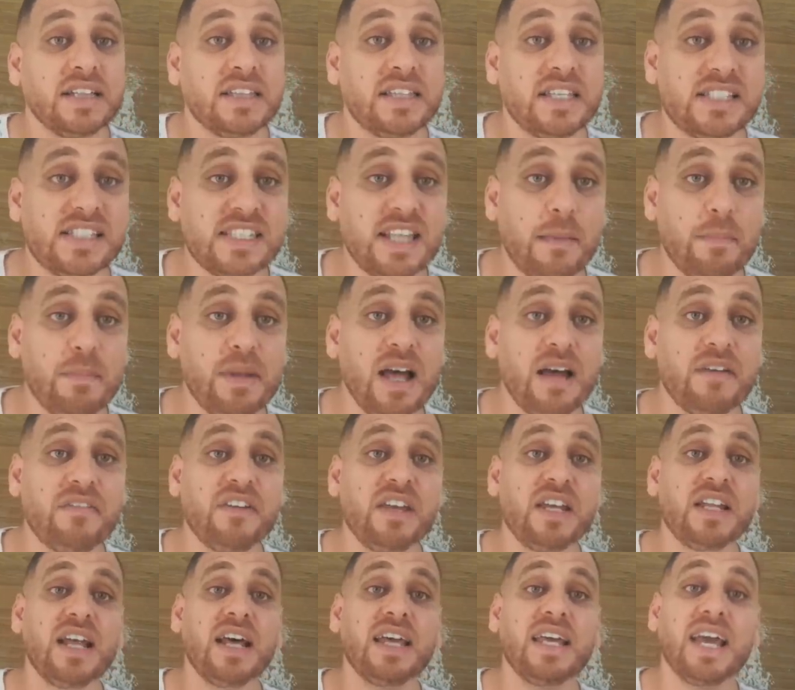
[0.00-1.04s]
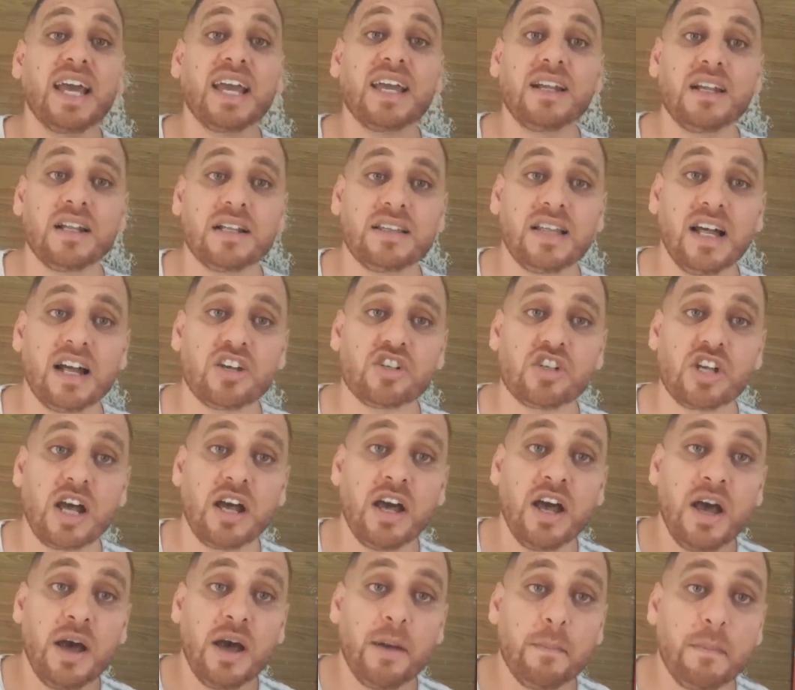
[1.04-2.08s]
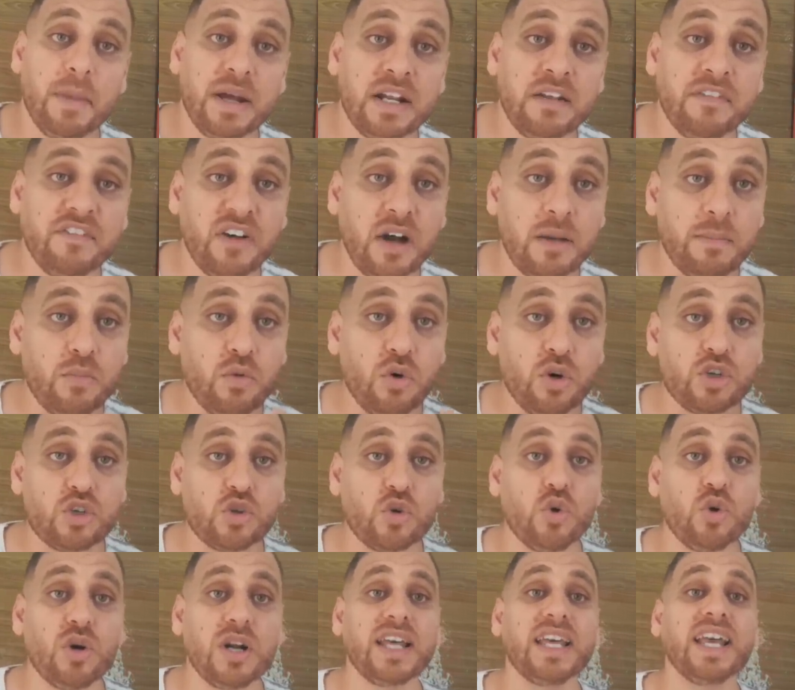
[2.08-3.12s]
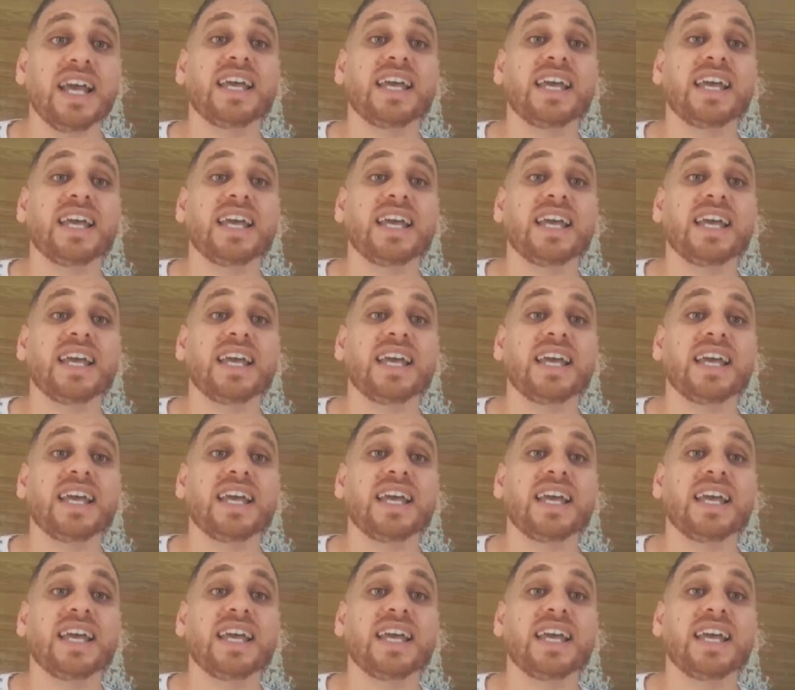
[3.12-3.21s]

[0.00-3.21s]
تستبلى فينا يا أخي للدرجة لدرجه ما نفهموش كوره يا